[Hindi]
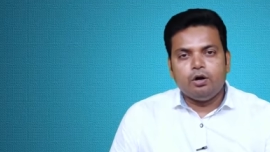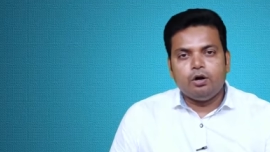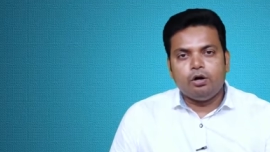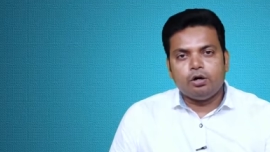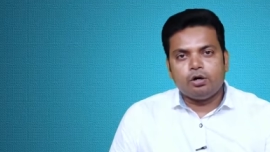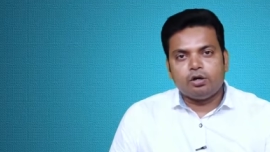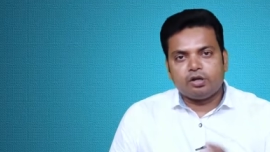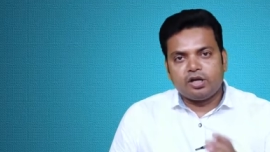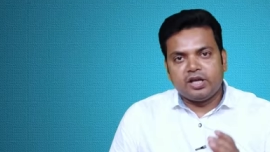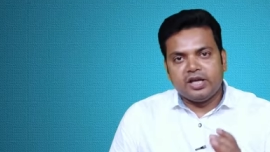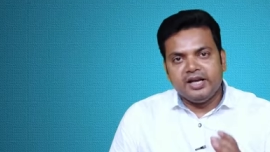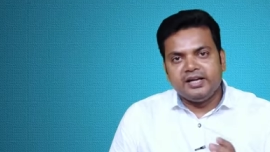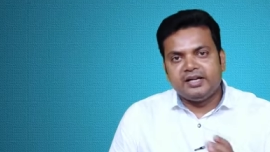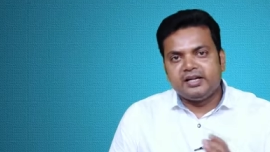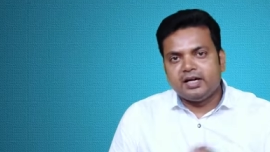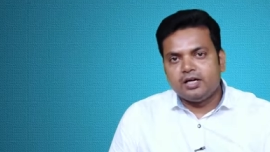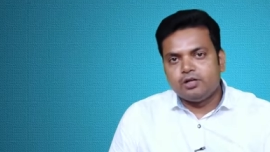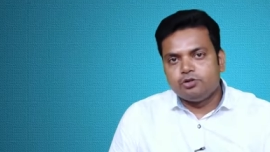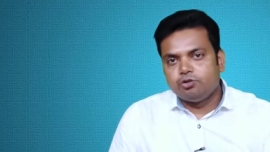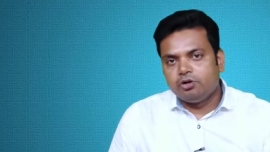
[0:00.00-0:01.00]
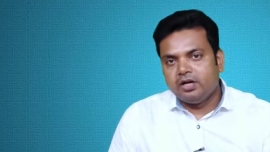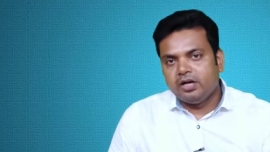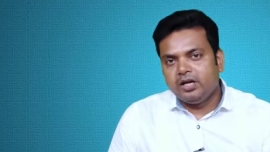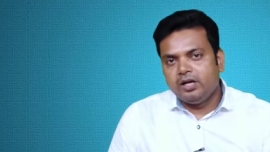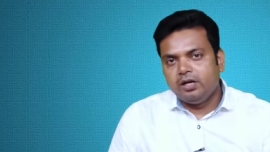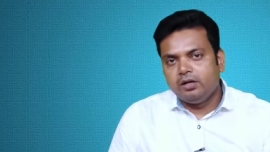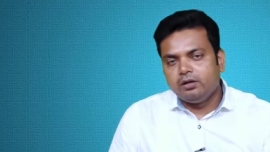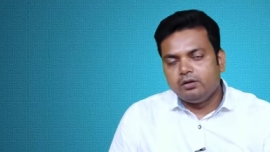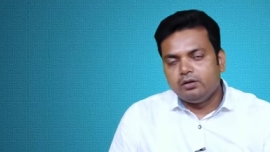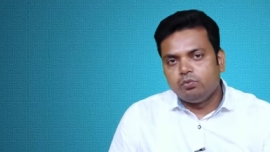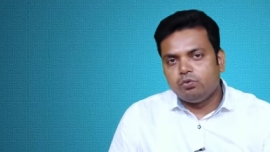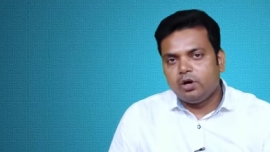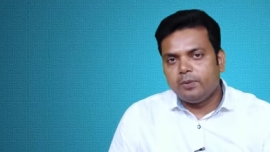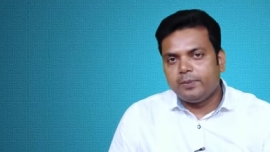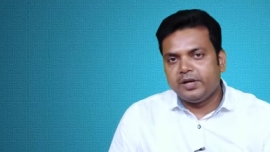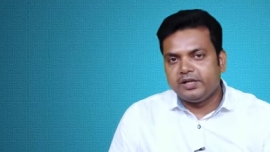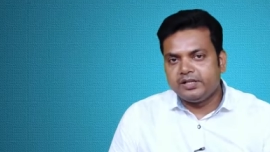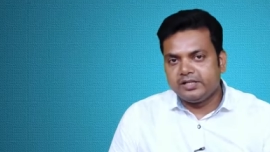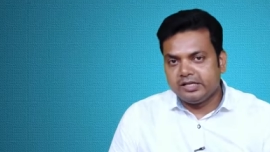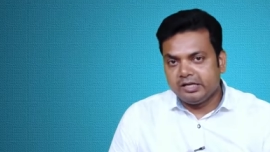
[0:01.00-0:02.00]
और क्रेडिट कार्ड जो है वहाँ
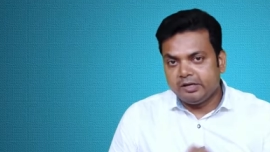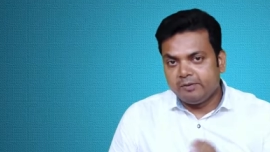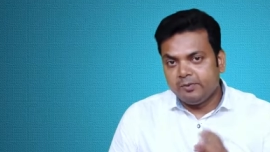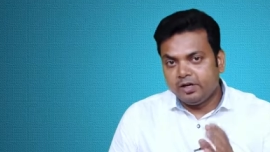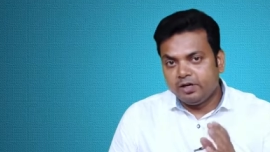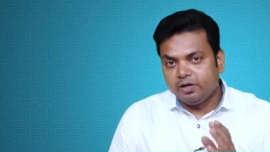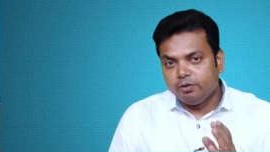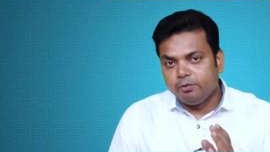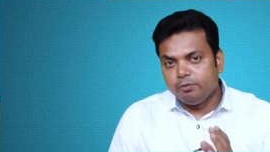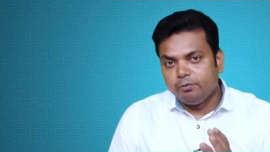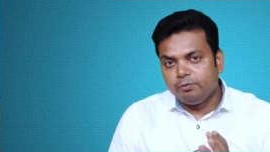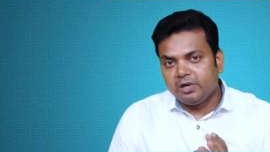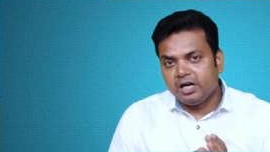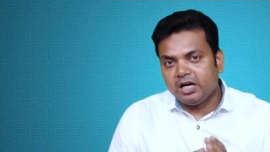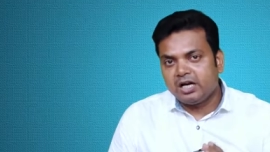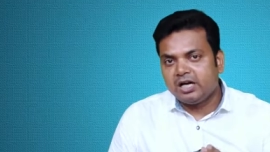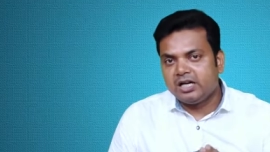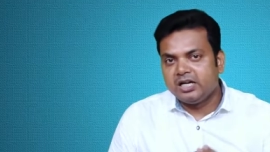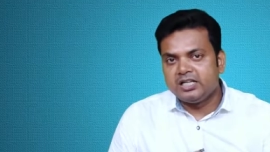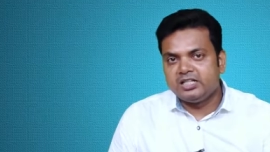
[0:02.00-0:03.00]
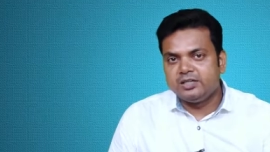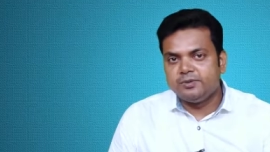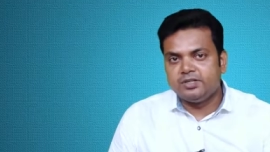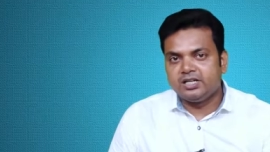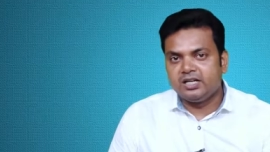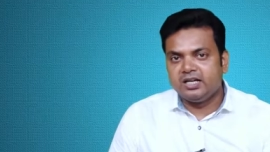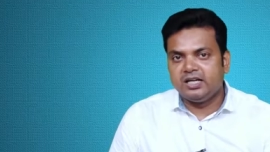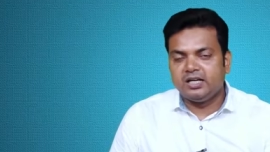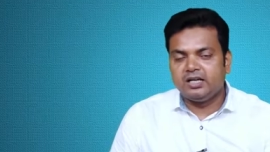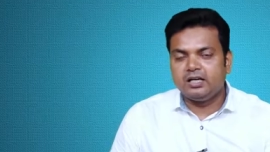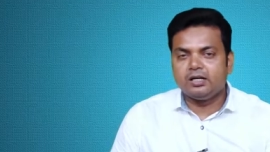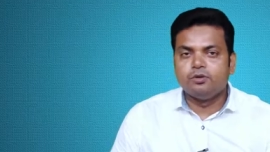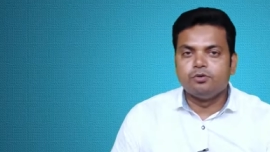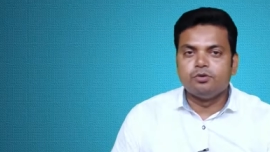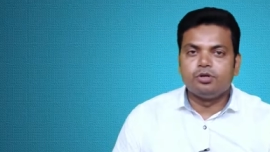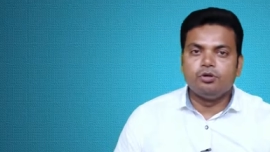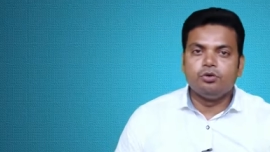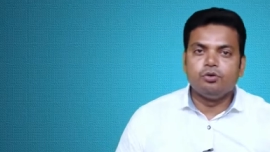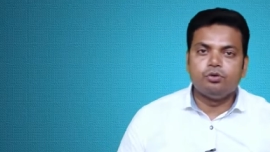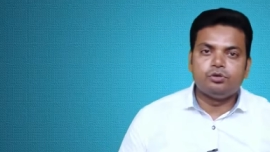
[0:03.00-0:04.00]
पे सेटलमेंट रिमूव ना करने से भी चलेगा
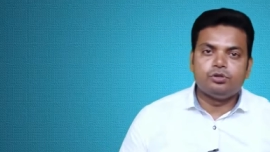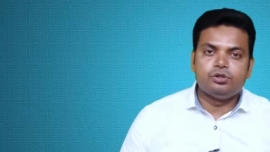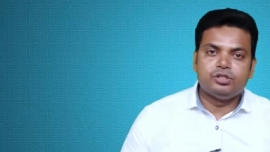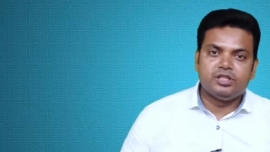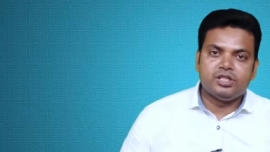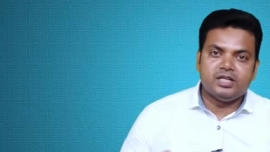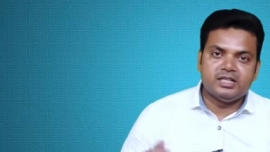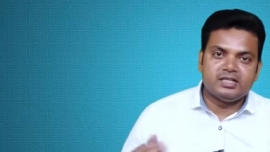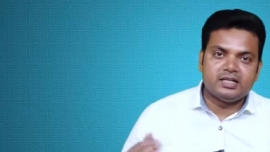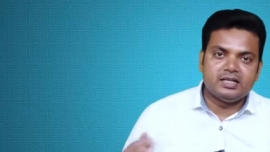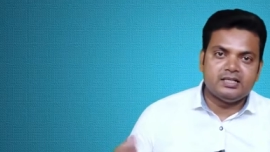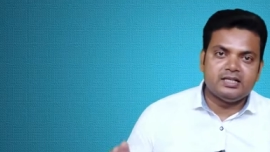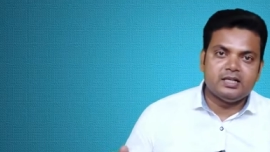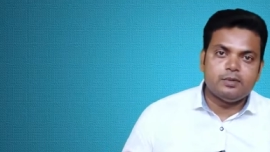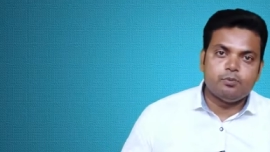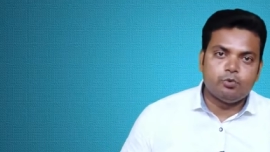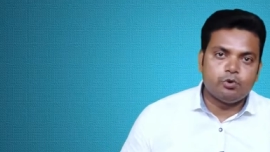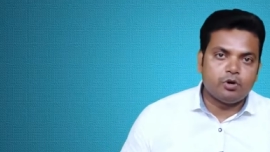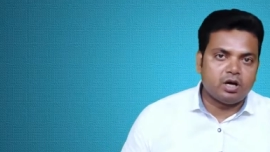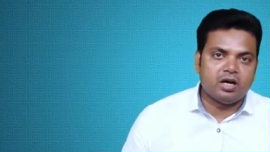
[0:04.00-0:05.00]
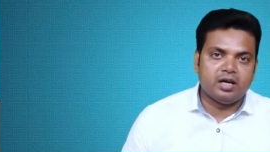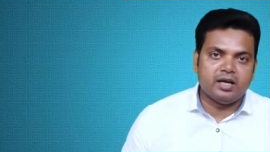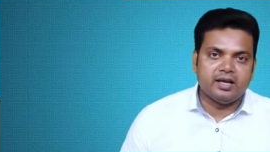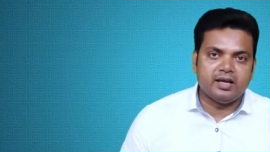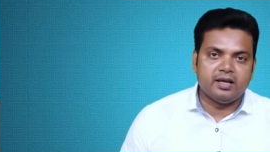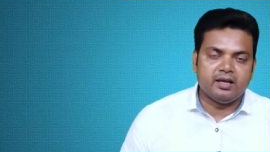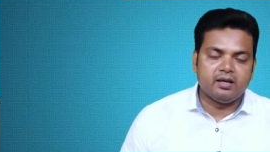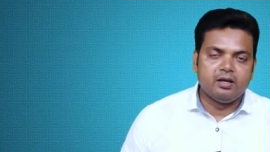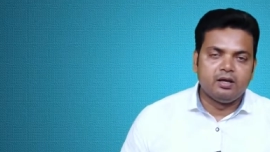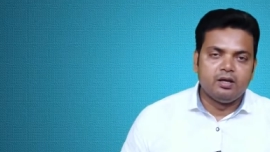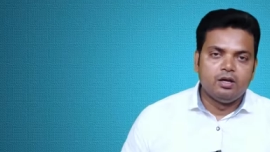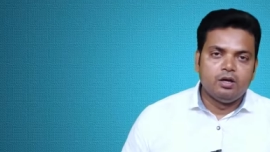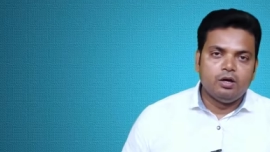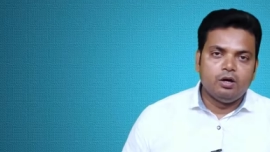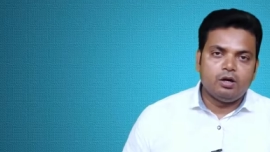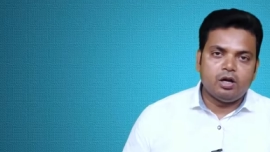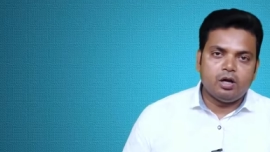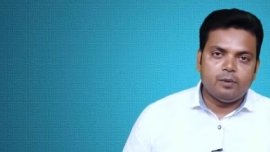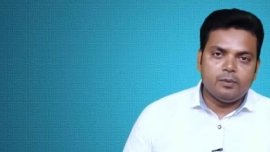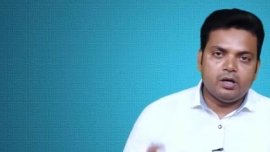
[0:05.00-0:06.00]
क्योंकि वो छः साल से पुराना है
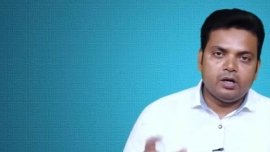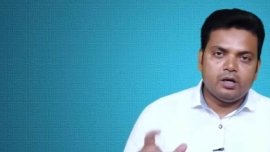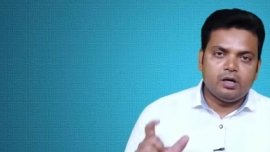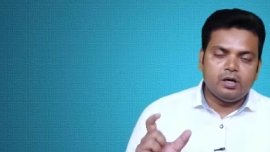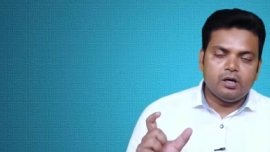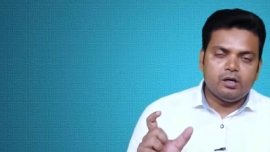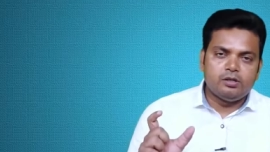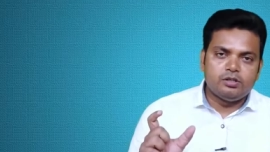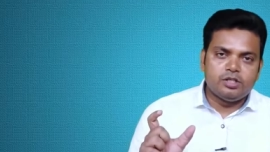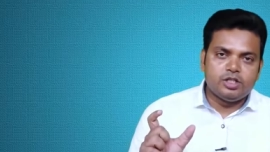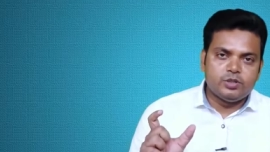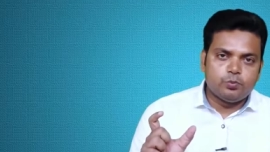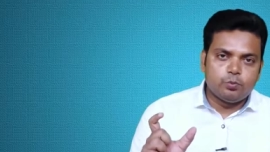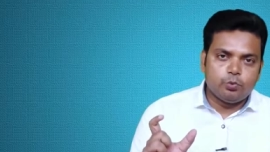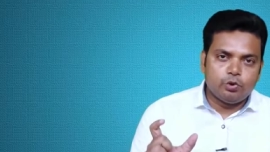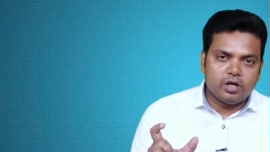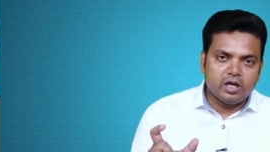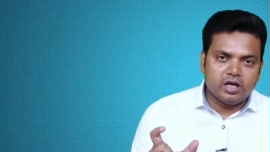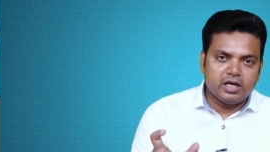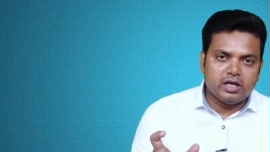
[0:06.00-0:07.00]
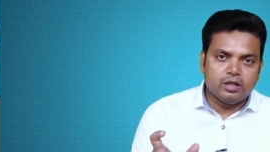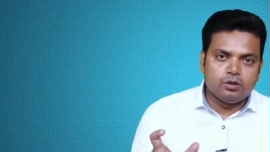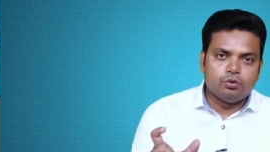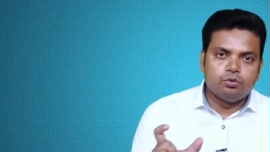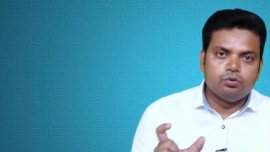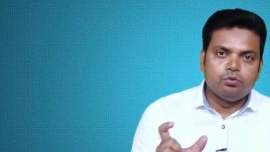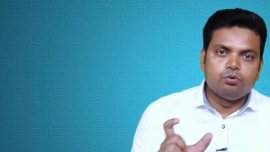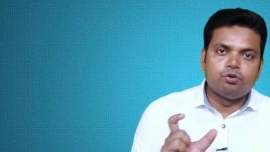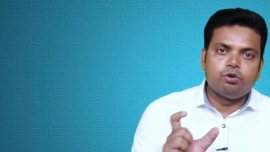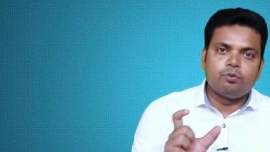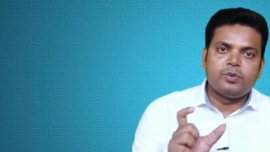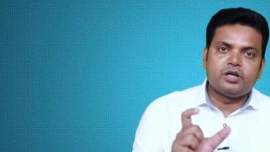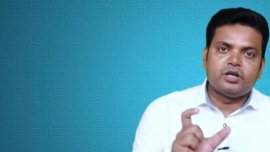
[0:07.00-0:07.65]
और हमारा जिस प्रोडक्ट के थ्रू उनको